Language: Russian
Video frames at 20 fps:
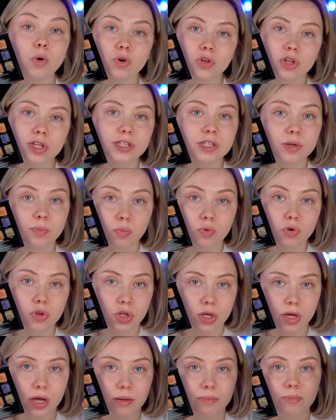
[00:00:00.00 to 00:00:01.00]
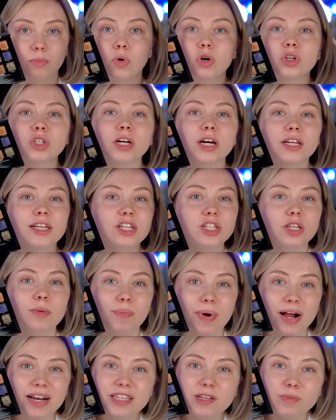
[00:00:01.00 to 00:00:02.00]
очень сыпучая. Можно, конечно,
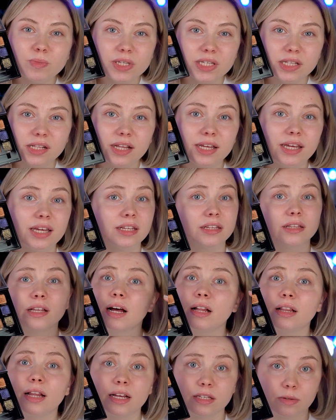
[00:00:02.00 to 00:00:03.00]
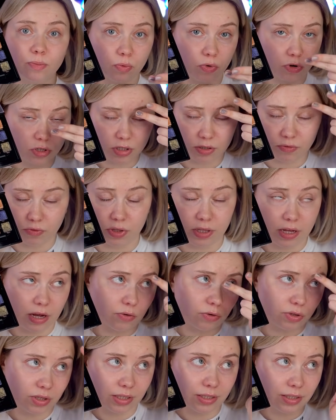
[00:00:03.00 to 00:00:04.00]
пальцем наслоить на глаз просто вот
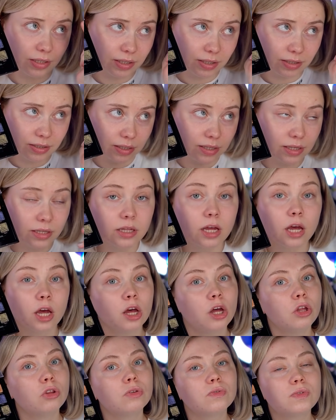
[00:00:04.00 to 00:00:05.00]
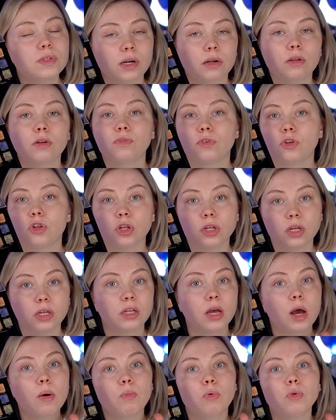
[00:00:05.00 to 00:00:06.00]
так вот. но все равно в течение
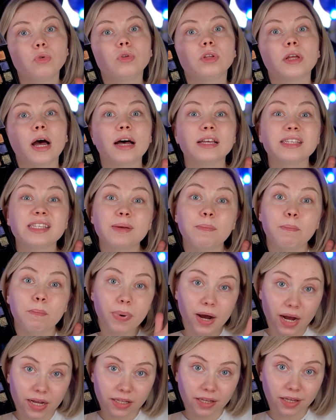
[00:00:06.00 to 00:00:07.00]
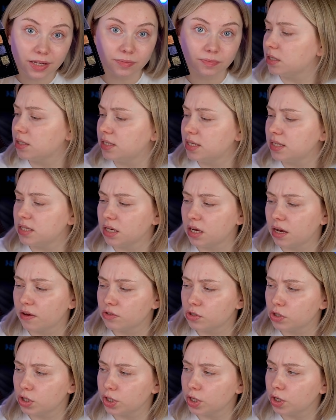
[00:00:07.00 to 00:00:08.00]
дня будут осыпания. Здесь такая
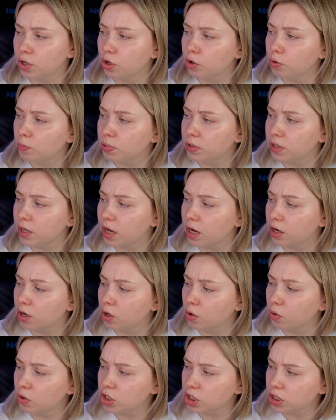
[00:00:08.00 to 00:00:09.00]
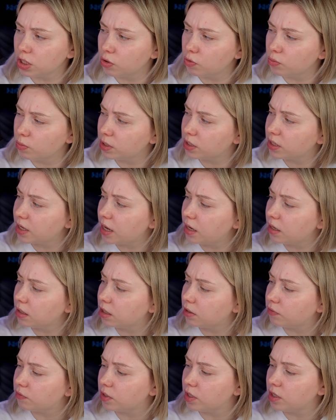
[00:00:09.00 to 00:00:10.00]
все-таки крупная крошка у
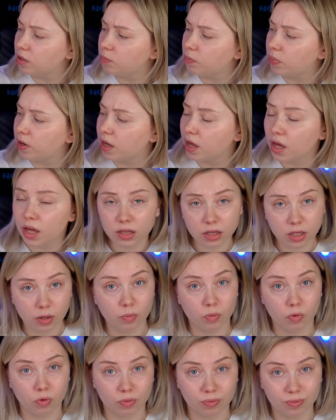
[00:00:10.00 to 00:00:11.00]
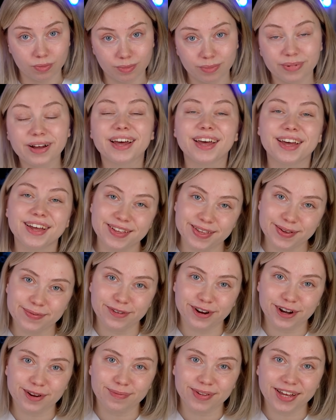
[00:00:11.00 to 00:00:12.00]
металликов. И поэтому
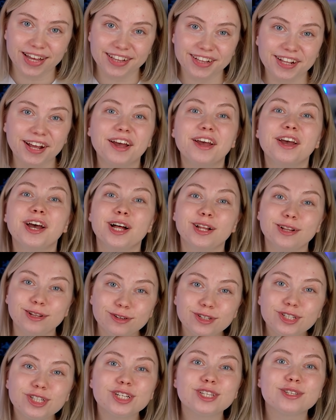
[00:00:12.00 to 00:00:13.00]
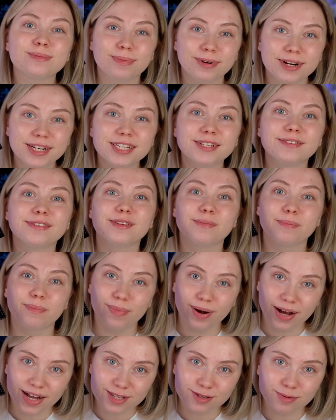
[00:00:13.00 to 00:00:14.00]
Поэтому, ребята, лучше использовать
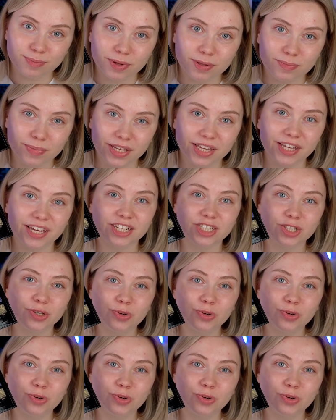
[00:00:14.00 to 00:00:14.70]
базу под макияж,